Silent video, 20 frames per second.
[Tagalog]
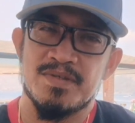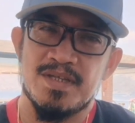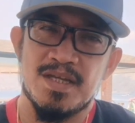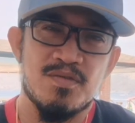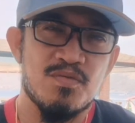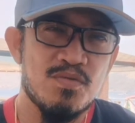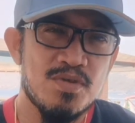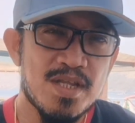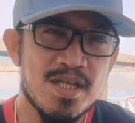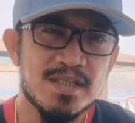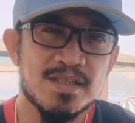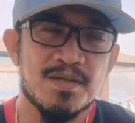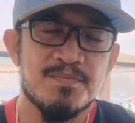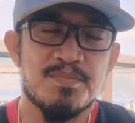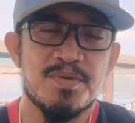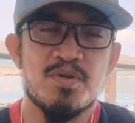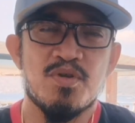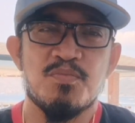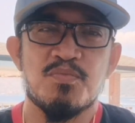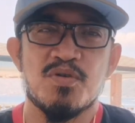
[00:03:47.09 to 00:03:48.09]
Yan ulit, ang
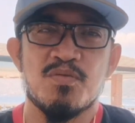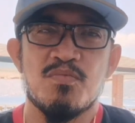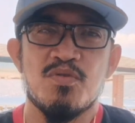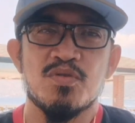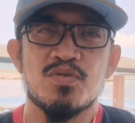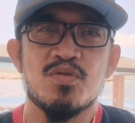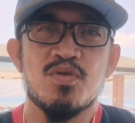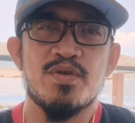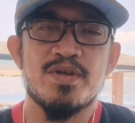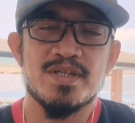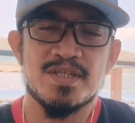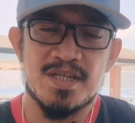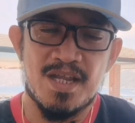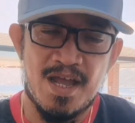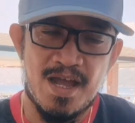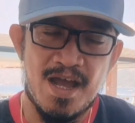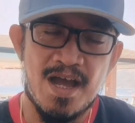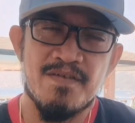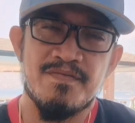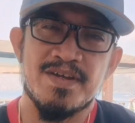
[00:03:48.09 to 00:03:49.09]
pinopromote ko is
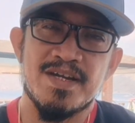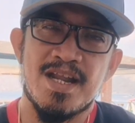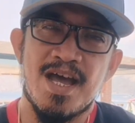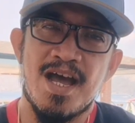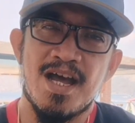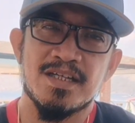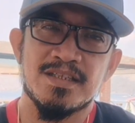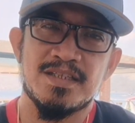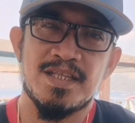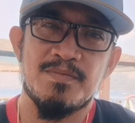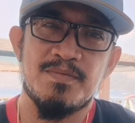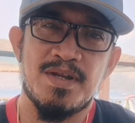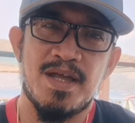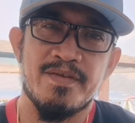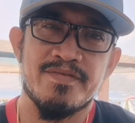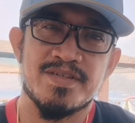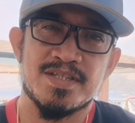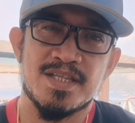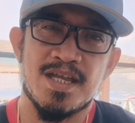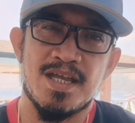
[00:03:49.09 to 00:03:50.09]
have an active
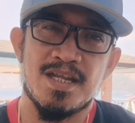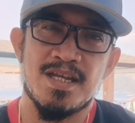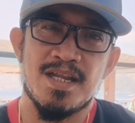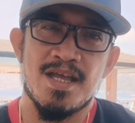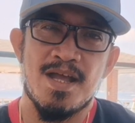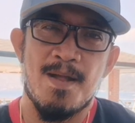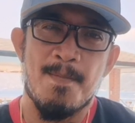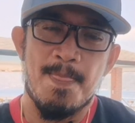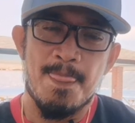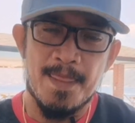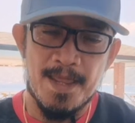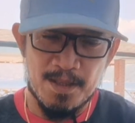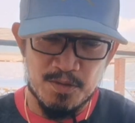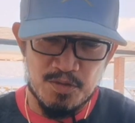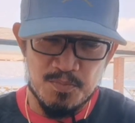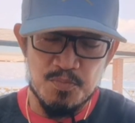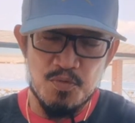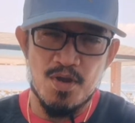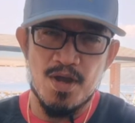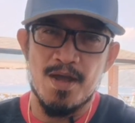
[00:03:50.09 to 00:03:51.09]
lifestyle.
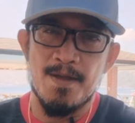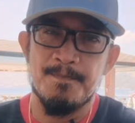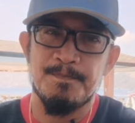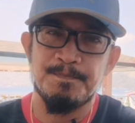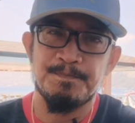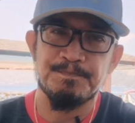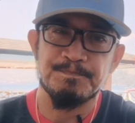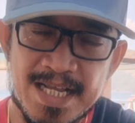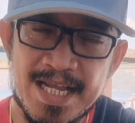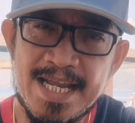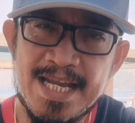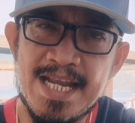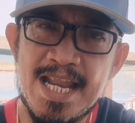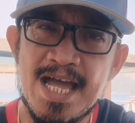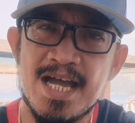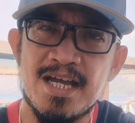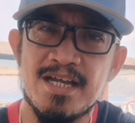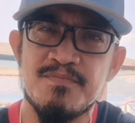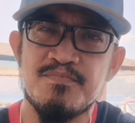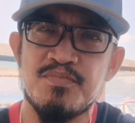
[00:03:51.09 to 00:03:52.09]
Ito po ah,
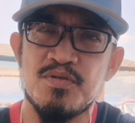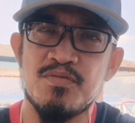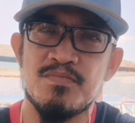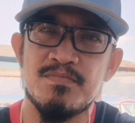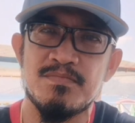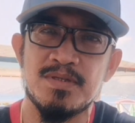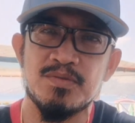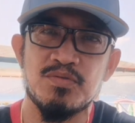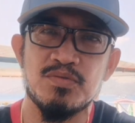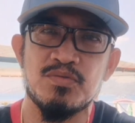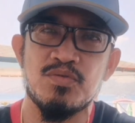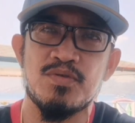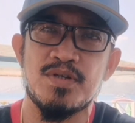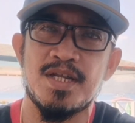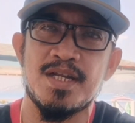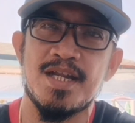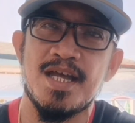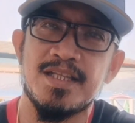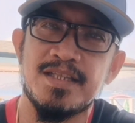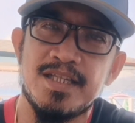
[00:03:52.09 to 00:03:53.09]
kailangan po
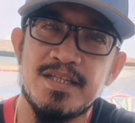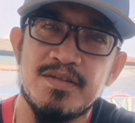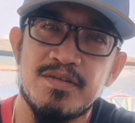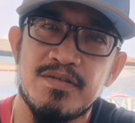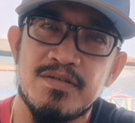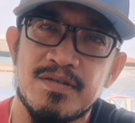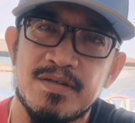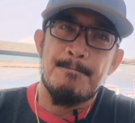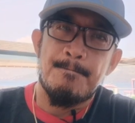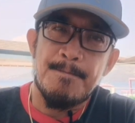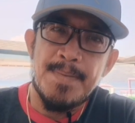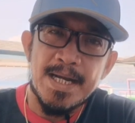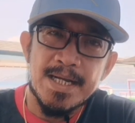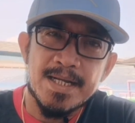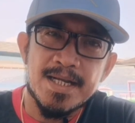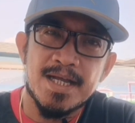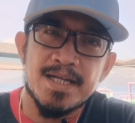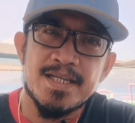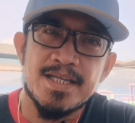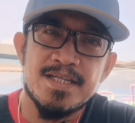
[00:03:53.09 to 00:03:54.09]
matutunan natin yon.
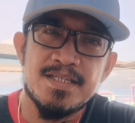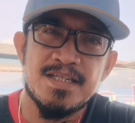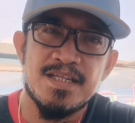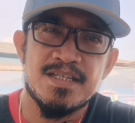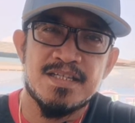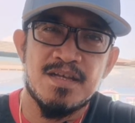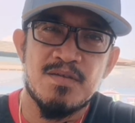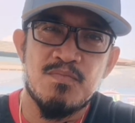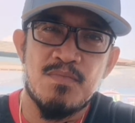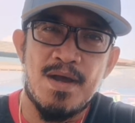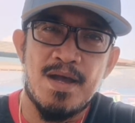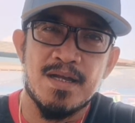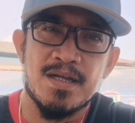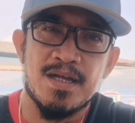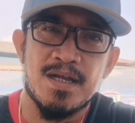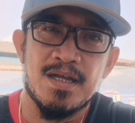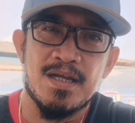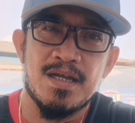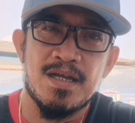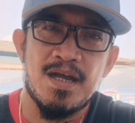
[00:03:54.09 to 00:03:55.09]
Pagkagising sa
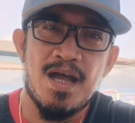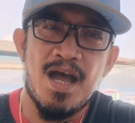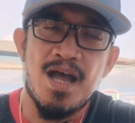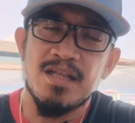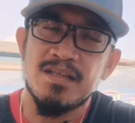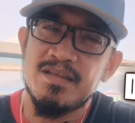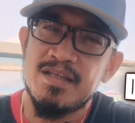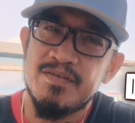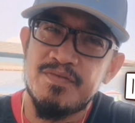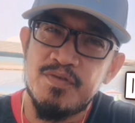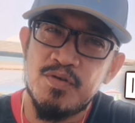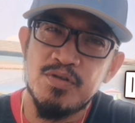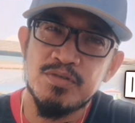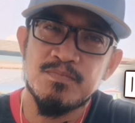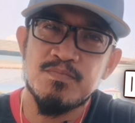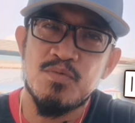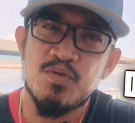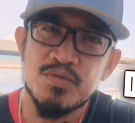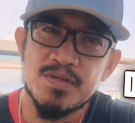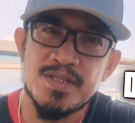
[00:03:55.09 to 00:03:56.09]
umaga, ang
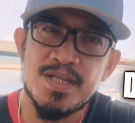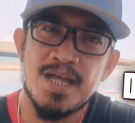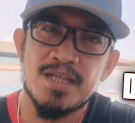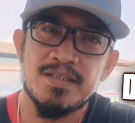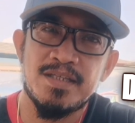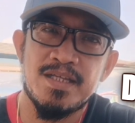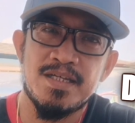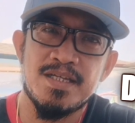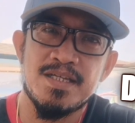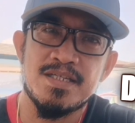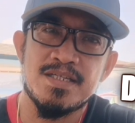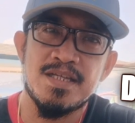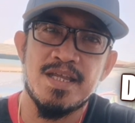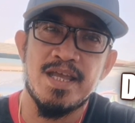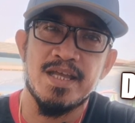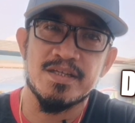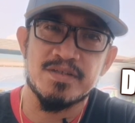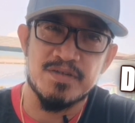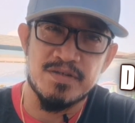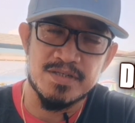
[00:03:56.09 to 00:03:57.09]
default mode natin is
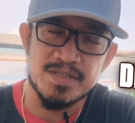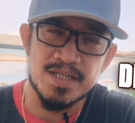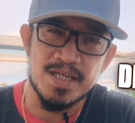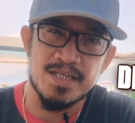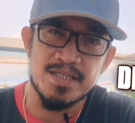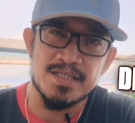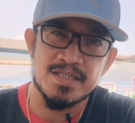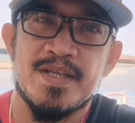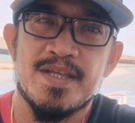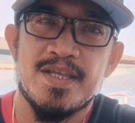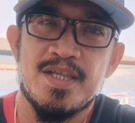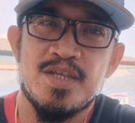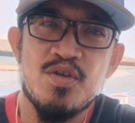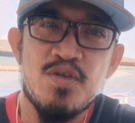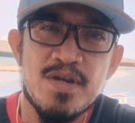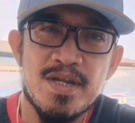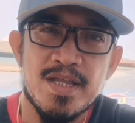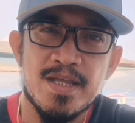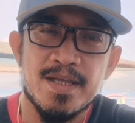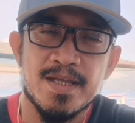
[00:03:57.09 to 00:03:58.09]
exercise.
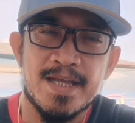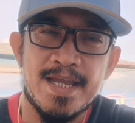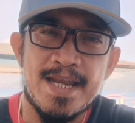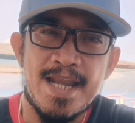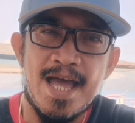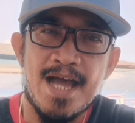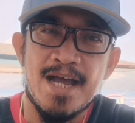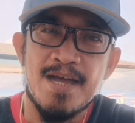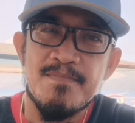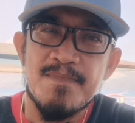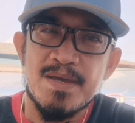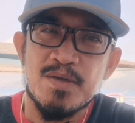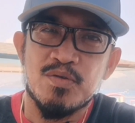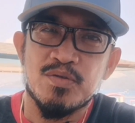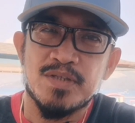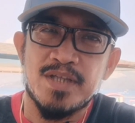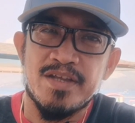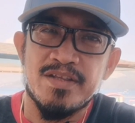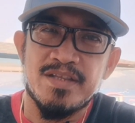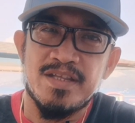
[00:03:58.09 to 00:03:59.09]
Yun eh, kailangan
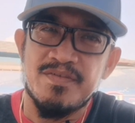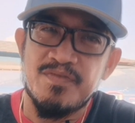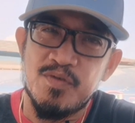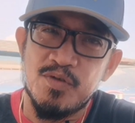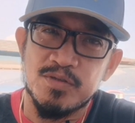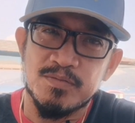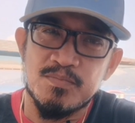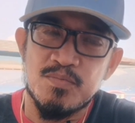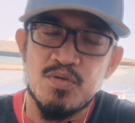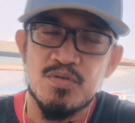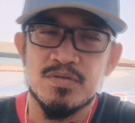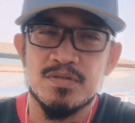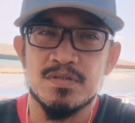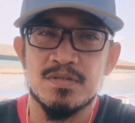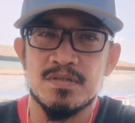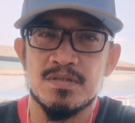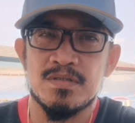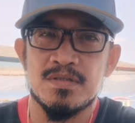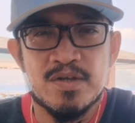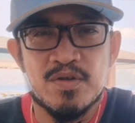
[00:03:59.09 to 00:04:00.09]
meron tayong default mode.
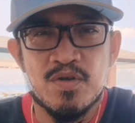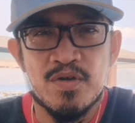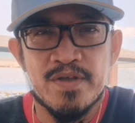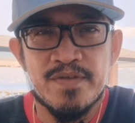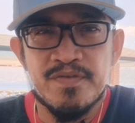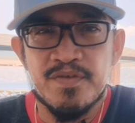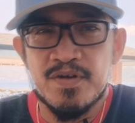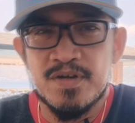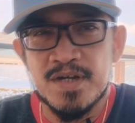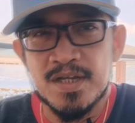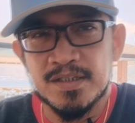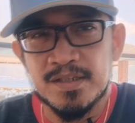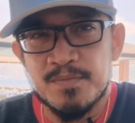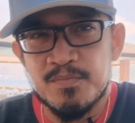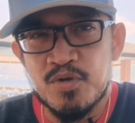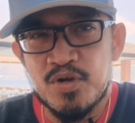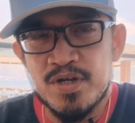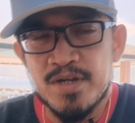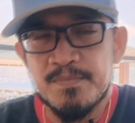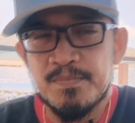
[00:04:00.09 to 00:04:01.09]
Kung if you're not a
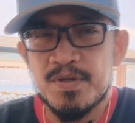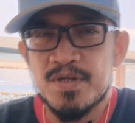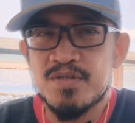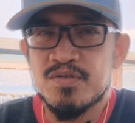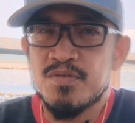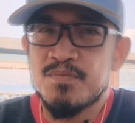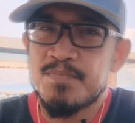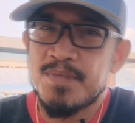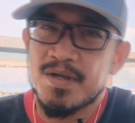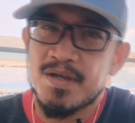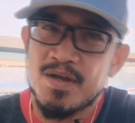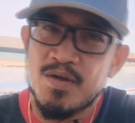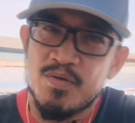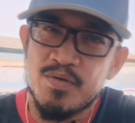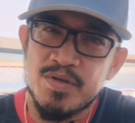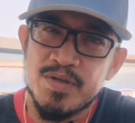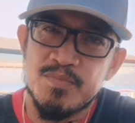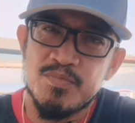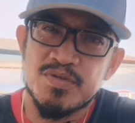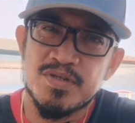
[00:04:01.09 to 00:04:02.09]
morning person, pagka
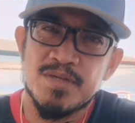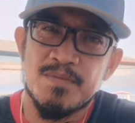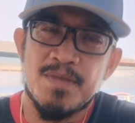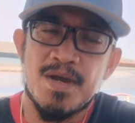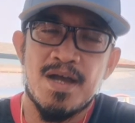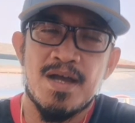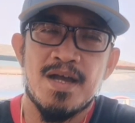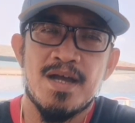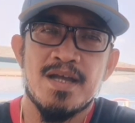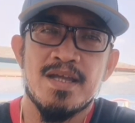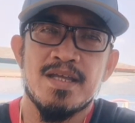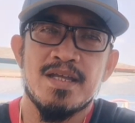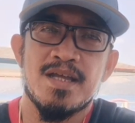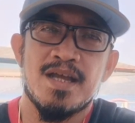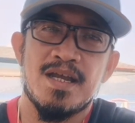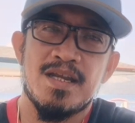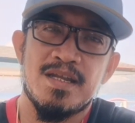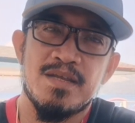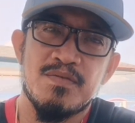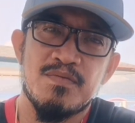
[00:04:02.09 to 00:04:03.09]
uwi mo sa bahay,
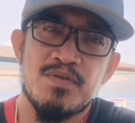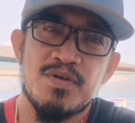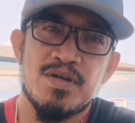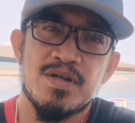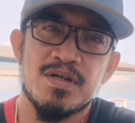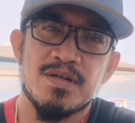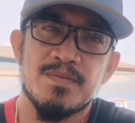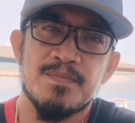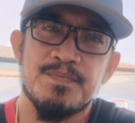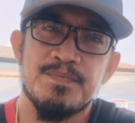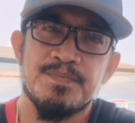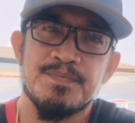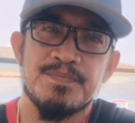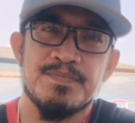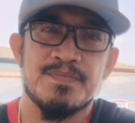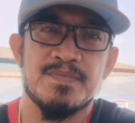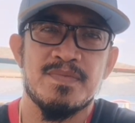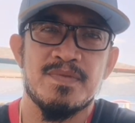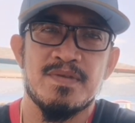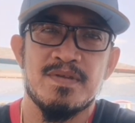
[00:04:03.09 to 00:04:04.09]
galing work,
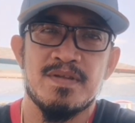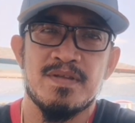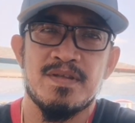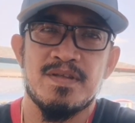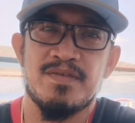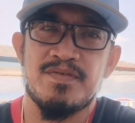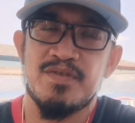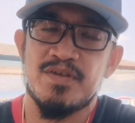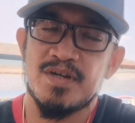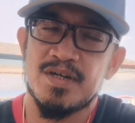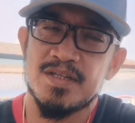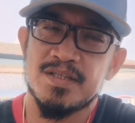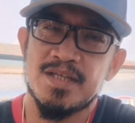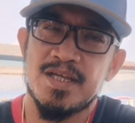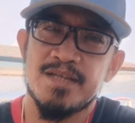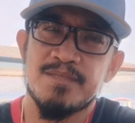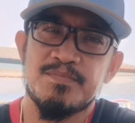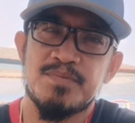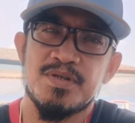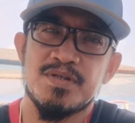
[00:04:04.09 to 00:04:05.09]
If you're a
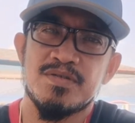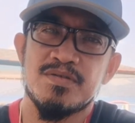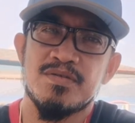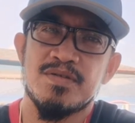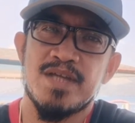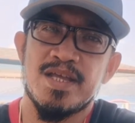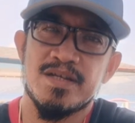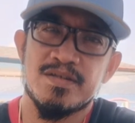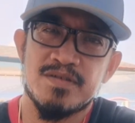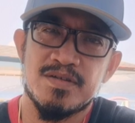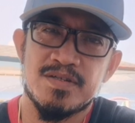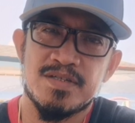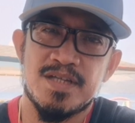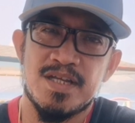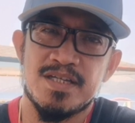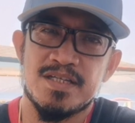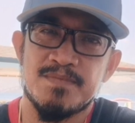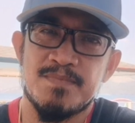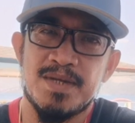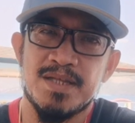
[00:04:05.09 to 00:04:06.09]
night person,
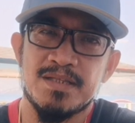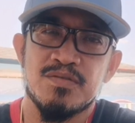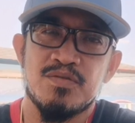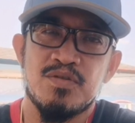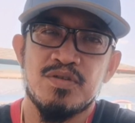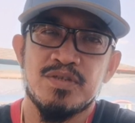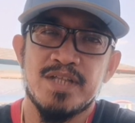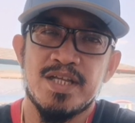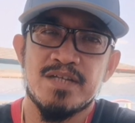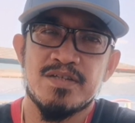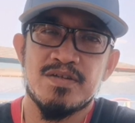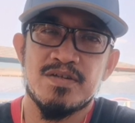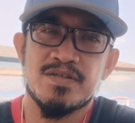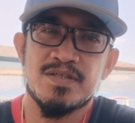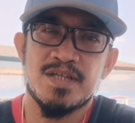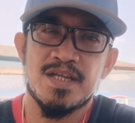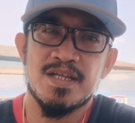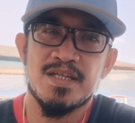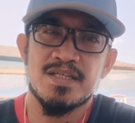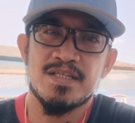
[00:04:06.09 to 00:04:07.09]
exercise. But don't
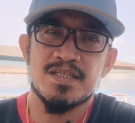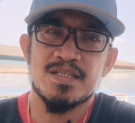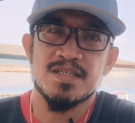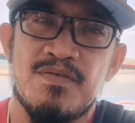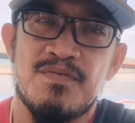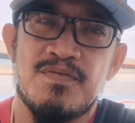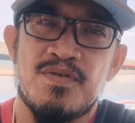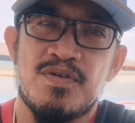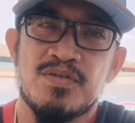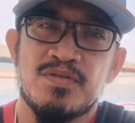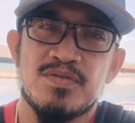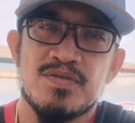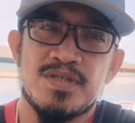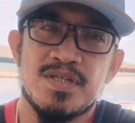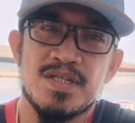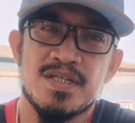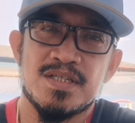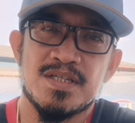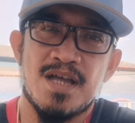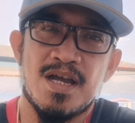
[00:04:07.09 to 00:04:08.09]
exercise 4 to
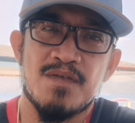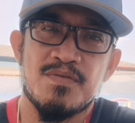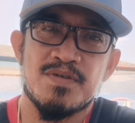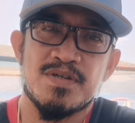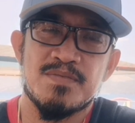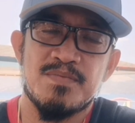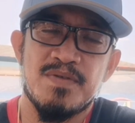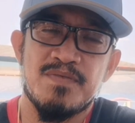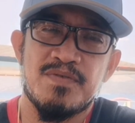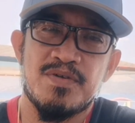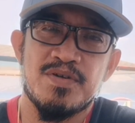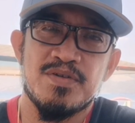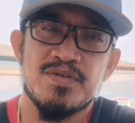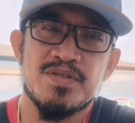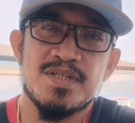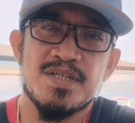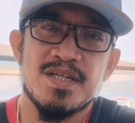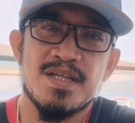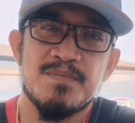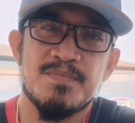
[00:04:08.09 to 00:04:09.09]
6 hours before
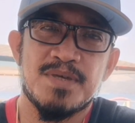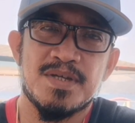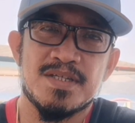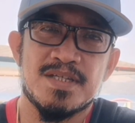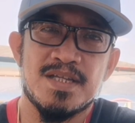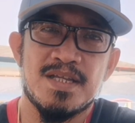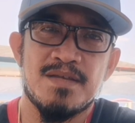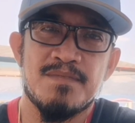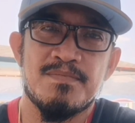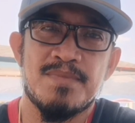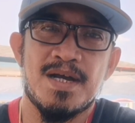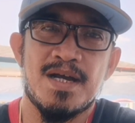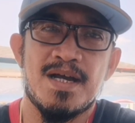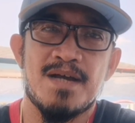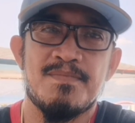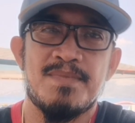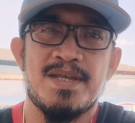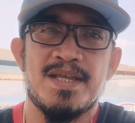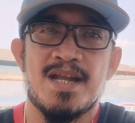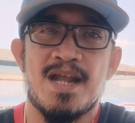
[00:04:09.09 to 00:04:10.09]
you sleep kasi
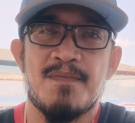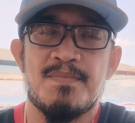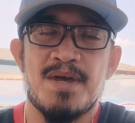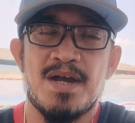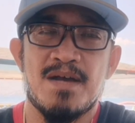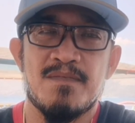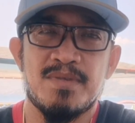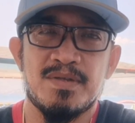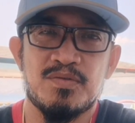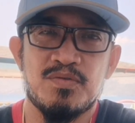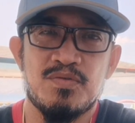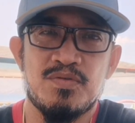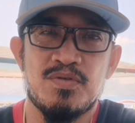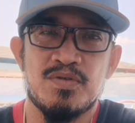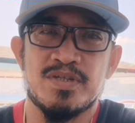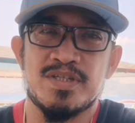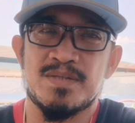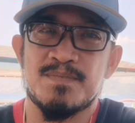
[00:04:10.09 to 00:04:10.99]
baka mahirap ka matulog.